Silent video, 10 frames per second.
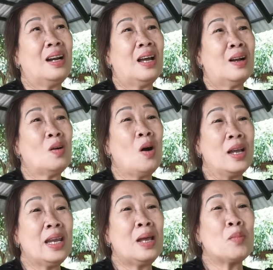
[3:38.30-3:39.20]
là cô ở
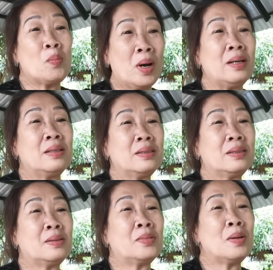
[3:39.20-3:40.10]
dưới đây một mình
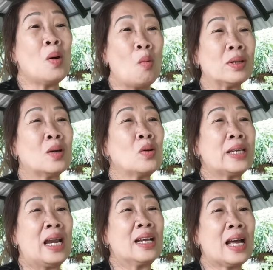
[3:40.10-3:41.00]
khi buồn thì cô
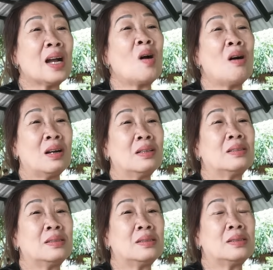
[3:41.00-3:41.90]
chạy lên các con
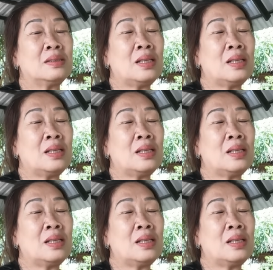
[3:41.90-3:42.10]
yeah. Dạ.